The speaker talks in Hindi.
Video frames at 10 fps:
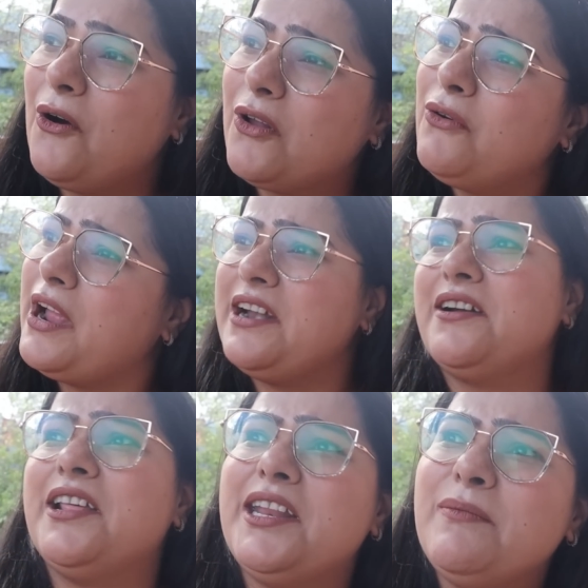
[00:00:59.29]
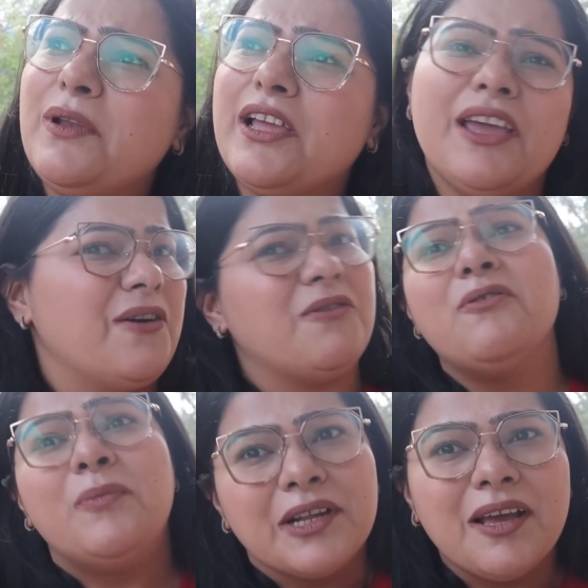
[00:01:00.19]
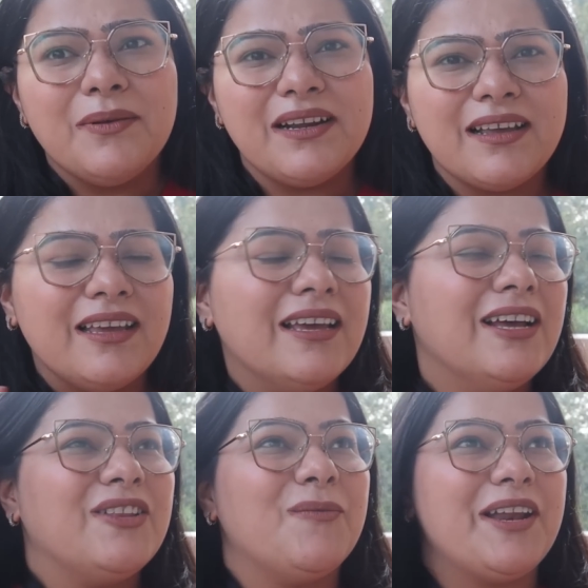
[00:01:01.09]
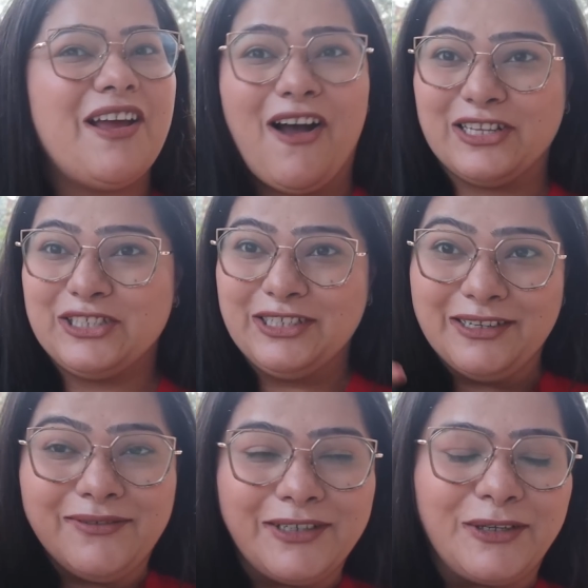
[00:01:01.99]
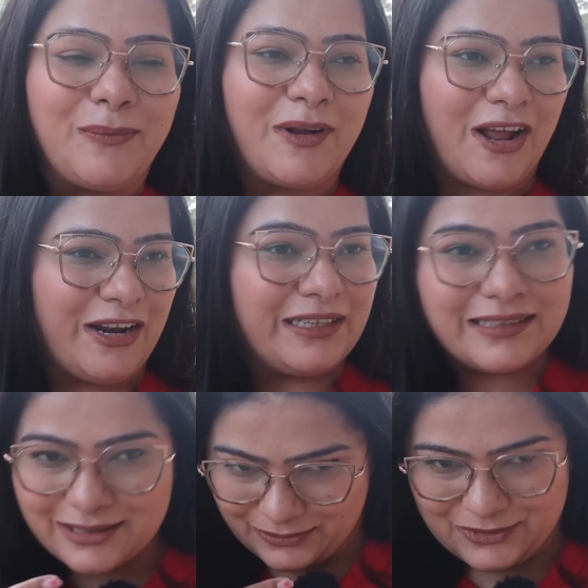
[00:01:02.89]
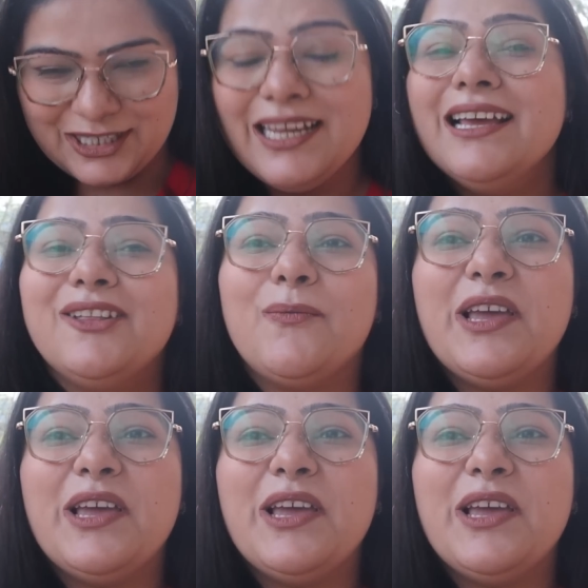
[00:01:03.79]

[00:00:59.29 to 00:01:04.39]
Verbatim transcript: और वो एंटरटेनिंग भी लगे और वो बढ़िया भी लगे तो मैंने आज की ये वीडियो बनाने की सोची तो